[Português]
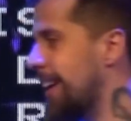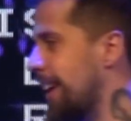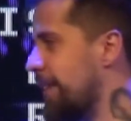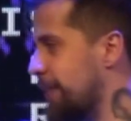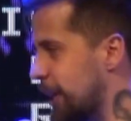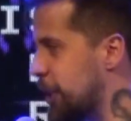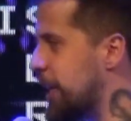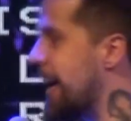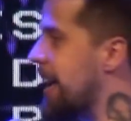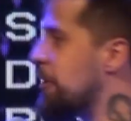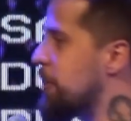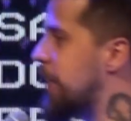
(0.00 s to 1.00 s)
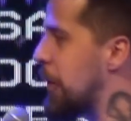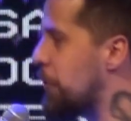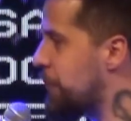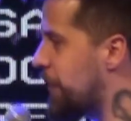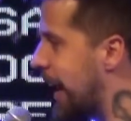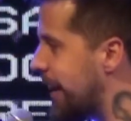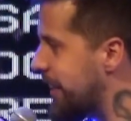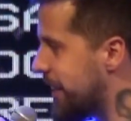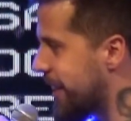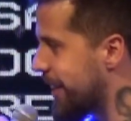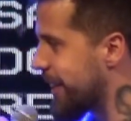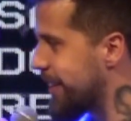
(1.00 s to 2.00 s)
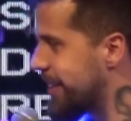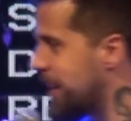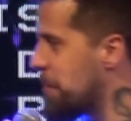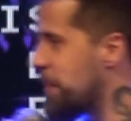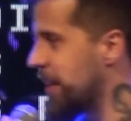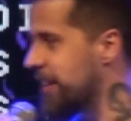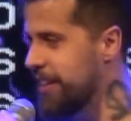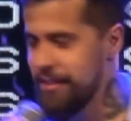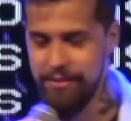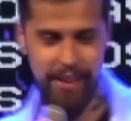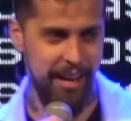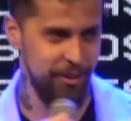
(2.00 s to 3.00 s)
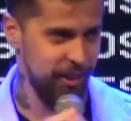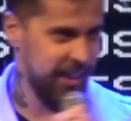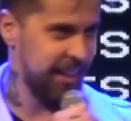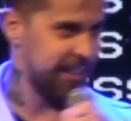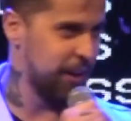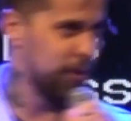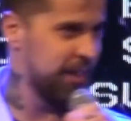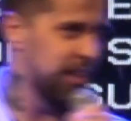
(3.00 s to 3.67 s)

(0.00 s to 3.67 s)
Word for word: evangelho triunfalista que tem preservado-se até os